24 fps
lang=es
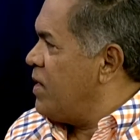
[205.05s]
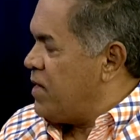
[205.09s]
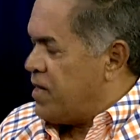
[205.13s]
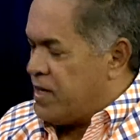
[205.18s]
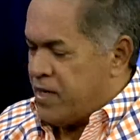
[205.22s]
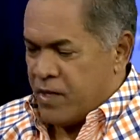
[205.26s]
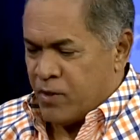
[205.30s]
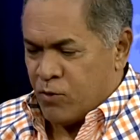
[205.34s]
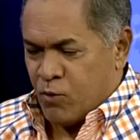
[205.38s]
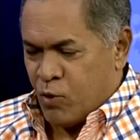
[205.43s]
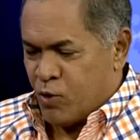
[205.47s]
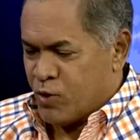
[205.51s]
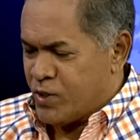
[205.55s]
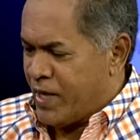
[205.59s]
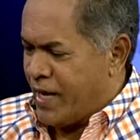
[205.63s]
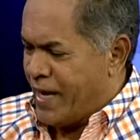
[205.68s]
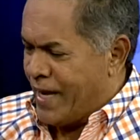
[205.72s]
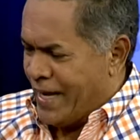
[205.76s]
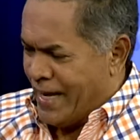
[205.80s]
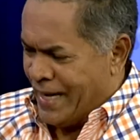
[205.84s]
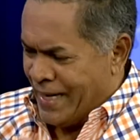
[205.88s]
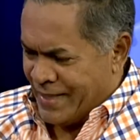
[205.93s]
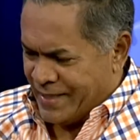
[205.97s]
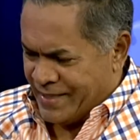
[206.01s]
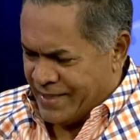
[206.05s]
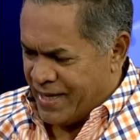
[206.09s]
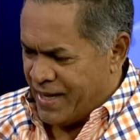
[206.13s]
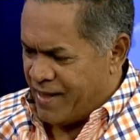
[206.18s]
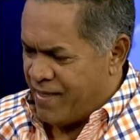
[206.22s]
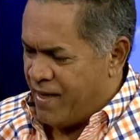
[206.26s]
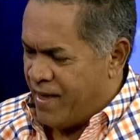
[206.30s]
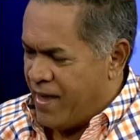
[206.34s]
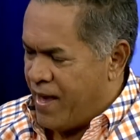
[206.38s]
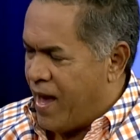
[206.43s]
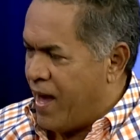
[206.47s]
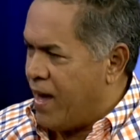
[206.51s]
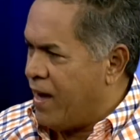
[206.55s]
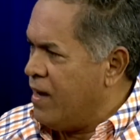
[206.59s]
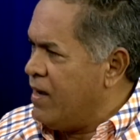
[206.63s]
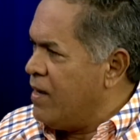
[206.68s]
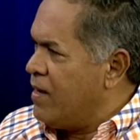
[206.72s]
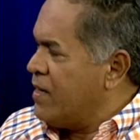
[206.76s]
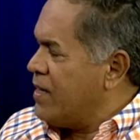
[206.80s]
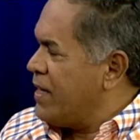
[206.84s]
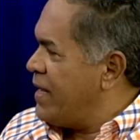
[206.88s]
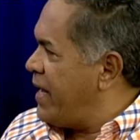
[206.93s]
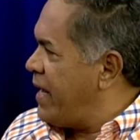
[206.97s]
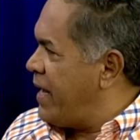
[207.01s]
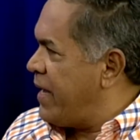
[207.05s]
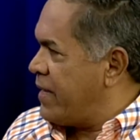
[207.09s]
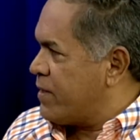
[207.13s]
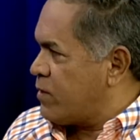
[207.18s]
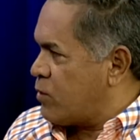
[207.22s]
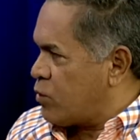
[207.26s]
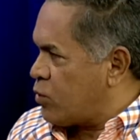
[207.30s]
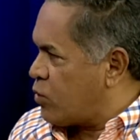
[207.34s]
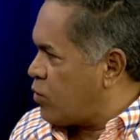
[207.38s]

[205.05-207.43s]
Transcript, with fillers: Y entonces ese día... Eh,